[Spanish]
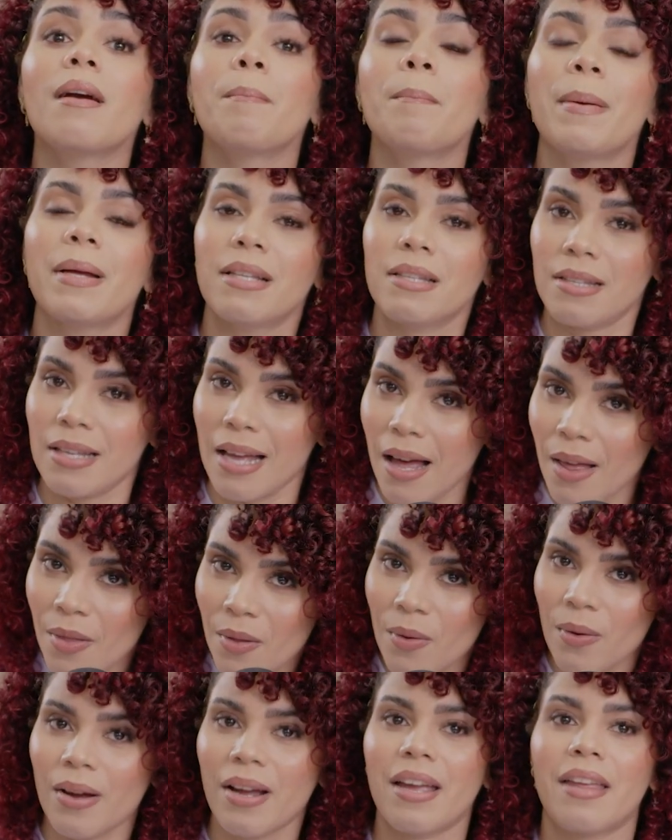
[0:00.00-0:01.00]

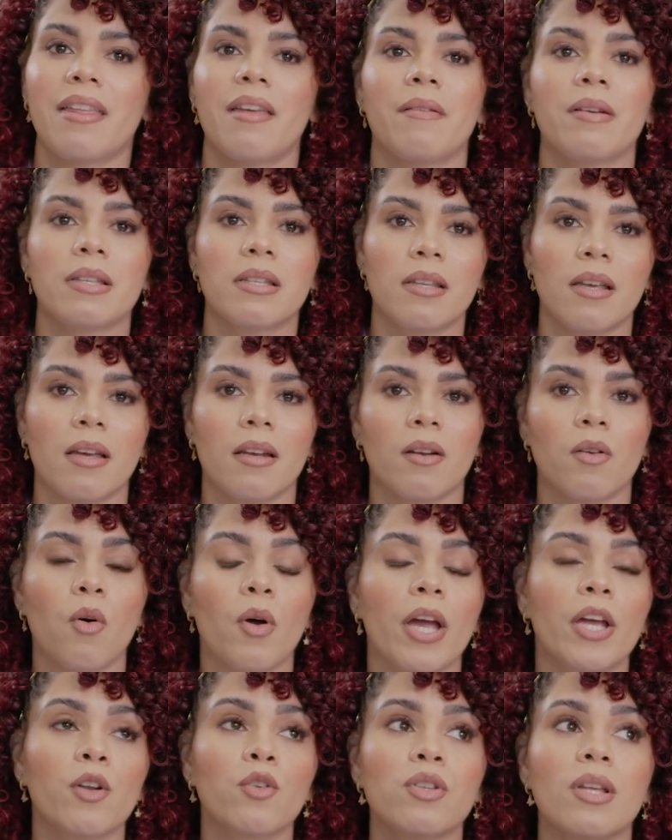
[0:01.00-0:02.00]
pensado que debe ser, o
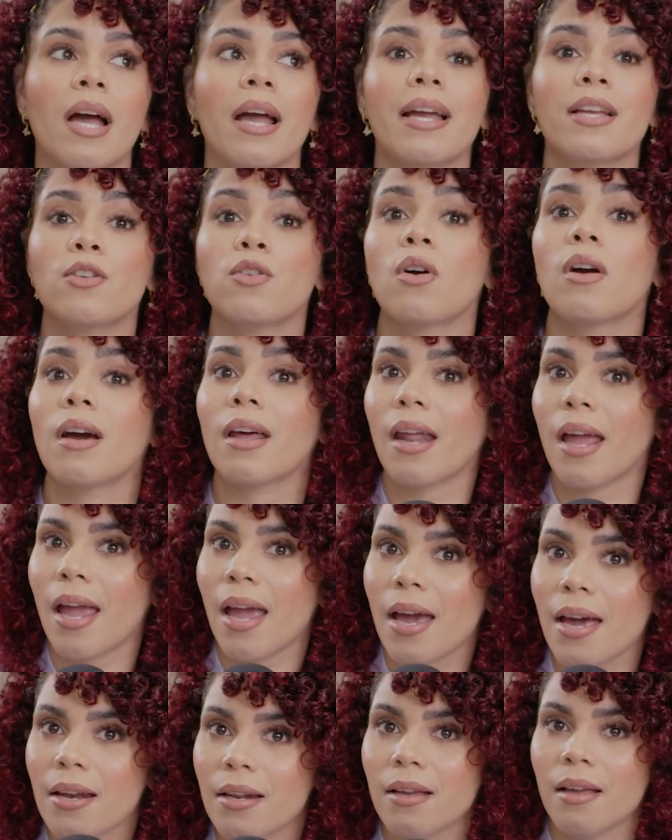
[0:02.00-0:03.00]
que nos han hecho
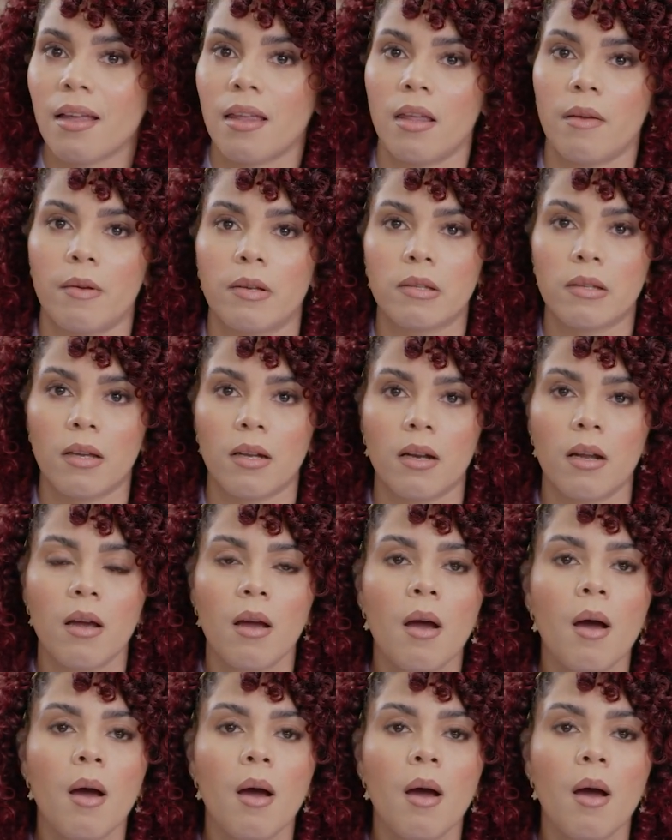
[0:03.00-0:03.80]
creer que debe ser,